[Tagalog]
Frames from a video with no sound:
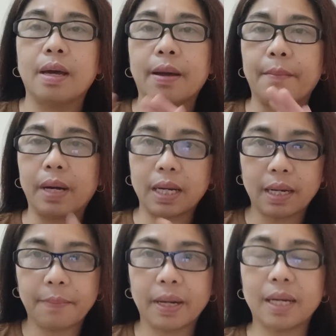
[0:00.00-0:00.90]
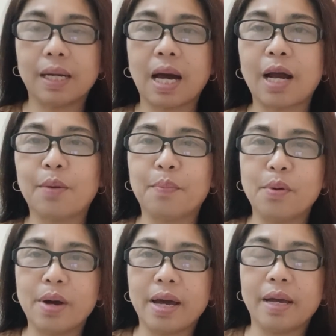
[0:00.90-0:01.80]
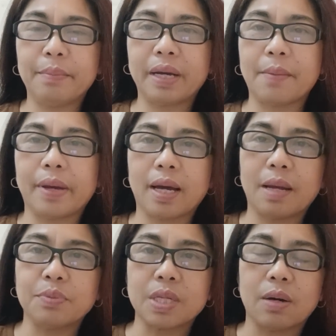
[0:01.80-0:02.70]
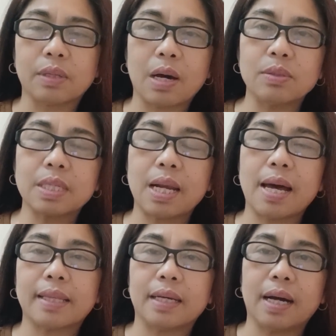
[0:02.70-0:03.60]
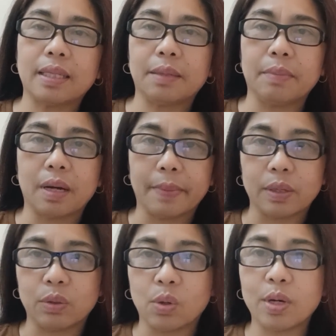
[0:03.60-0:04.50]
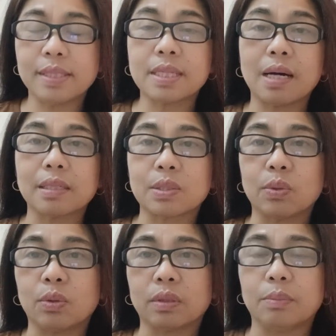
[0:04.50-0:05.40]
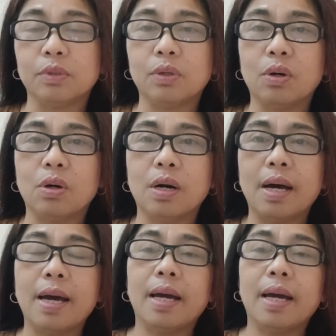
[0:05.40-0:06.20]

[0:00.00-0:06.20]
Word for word: Magandang magandang araw po and mega mega love shoutout sa lahat ng ating mga manonood sa ang sulok ng mundo.